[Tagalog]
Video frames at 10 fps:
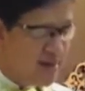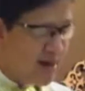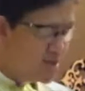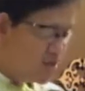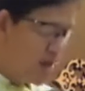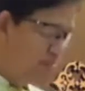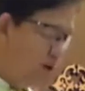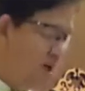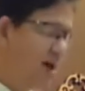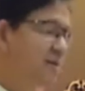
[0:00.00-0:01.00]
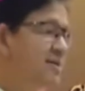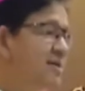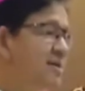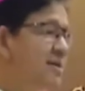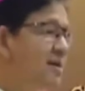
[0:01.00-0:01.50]
ato naibawan
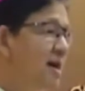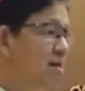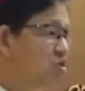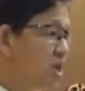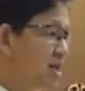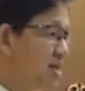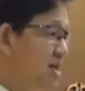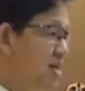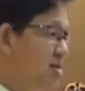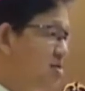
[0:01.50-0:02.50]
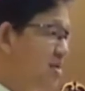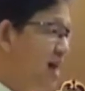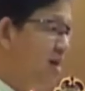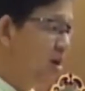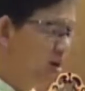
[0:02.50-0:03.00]
ang usa kanindot
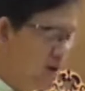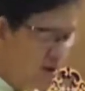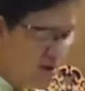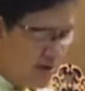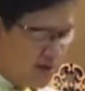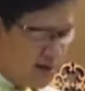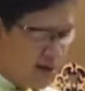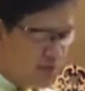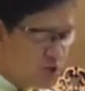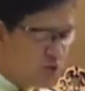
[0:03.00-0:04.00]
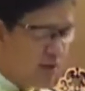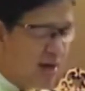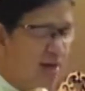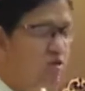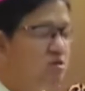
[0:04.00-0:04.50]
kaayo nga
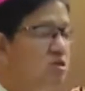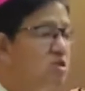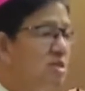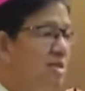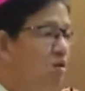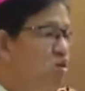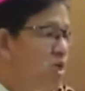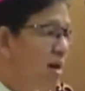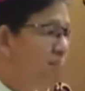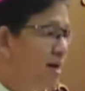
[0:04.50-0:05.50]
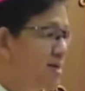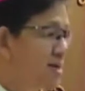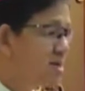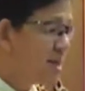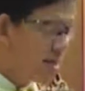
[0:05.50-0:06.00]
sugilanon sa kausaban
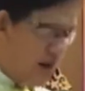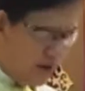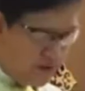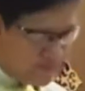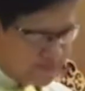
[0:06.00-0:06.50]
sa tao.